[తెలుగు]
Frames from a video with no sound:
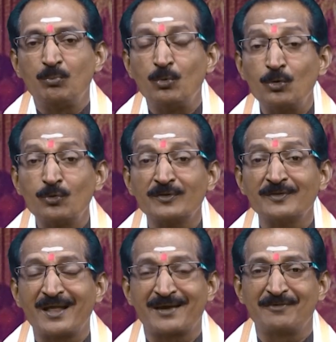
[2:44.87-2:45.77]
మూడు
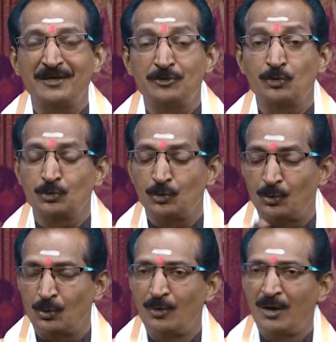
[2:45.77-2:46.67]
వందల అరవై ఐదు రోజులు
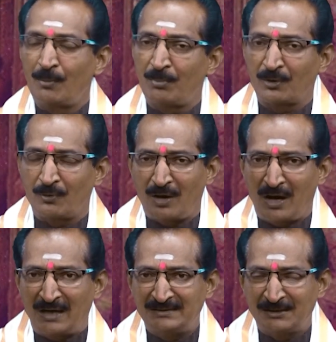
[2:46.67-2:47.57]
మనం
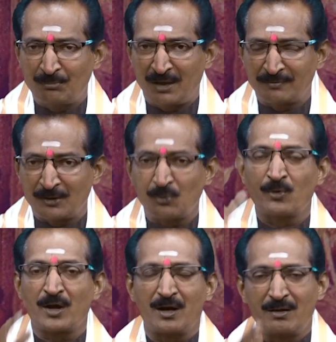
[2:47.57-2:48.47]
ఆజన్మాంతం
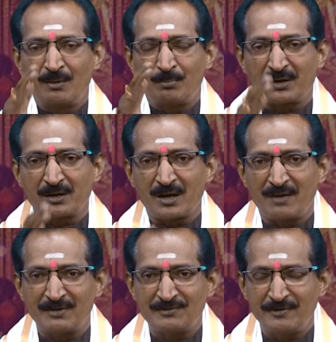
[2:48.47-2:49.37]
కూడా మనకు
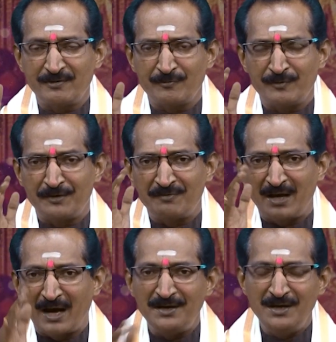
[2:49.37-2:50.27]
కావలసినటువంటివి
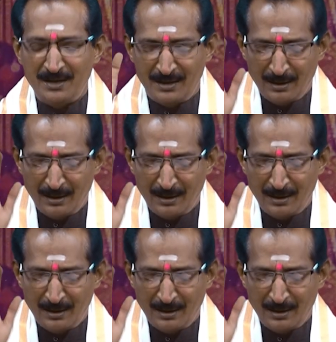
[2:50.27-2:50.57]
అన్నీ